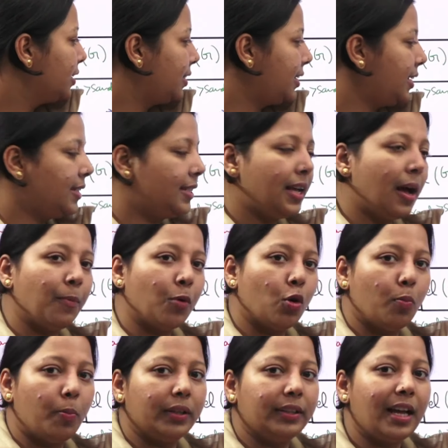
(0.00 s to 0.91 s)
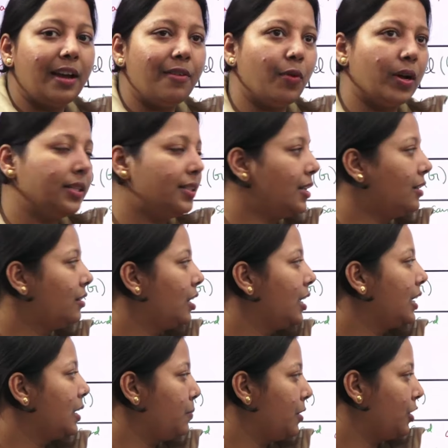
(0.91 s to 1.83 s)
सी सी आपको पता है वन से थ्री
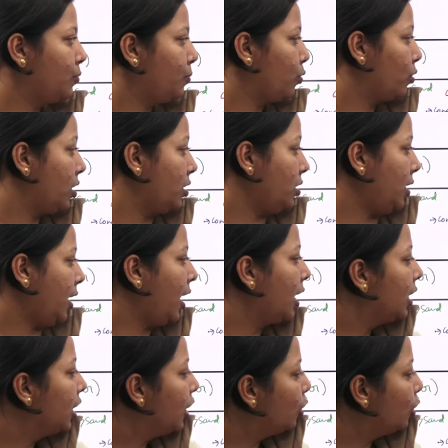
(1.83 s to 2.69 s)
के बीच में होना चाहिए